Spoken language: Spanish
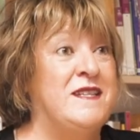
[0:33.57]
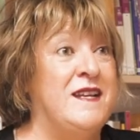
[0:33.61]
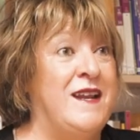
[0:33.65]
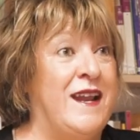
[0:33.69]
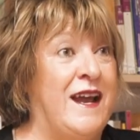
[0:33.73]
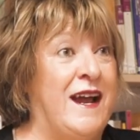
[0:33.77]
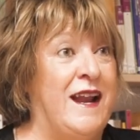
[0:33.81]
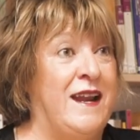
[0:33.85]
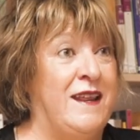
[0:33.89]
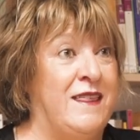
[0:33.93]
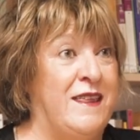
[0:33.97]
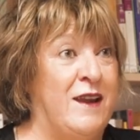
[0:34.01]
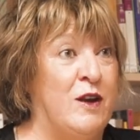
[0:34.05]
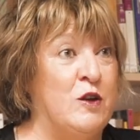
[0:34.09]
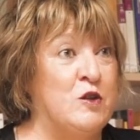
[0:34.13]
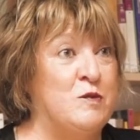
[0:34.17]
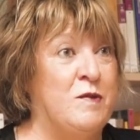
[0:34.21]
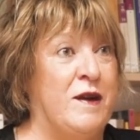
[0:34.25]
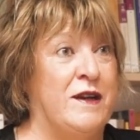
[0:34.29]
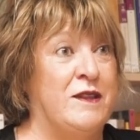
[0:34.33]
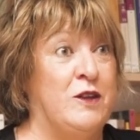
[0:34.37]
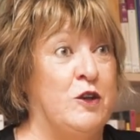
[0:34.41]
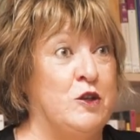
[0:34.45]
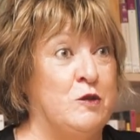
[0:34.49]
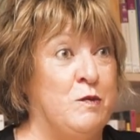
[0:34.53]
sin legalizar los
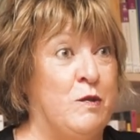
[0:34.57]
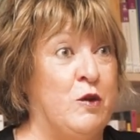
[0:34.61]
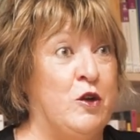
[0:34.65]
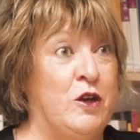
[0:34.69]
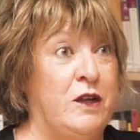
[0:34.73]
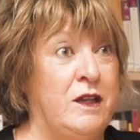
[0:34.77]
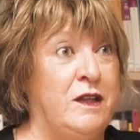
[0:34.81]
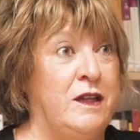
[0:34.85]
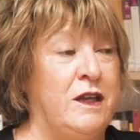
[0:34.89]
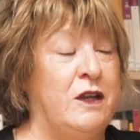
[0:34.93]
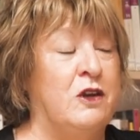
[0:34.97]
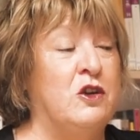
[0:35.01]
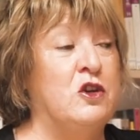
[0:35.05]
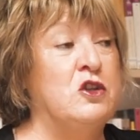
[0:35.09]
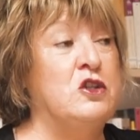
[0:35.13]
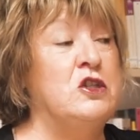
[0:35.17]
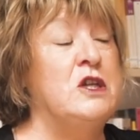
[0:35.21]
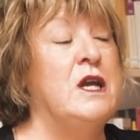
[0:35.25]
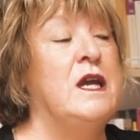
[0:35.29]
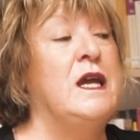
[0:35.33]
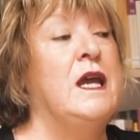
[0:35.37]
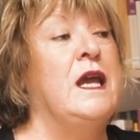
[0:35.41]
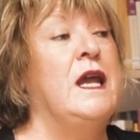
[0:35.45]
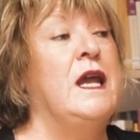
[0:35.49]
partidos políticos.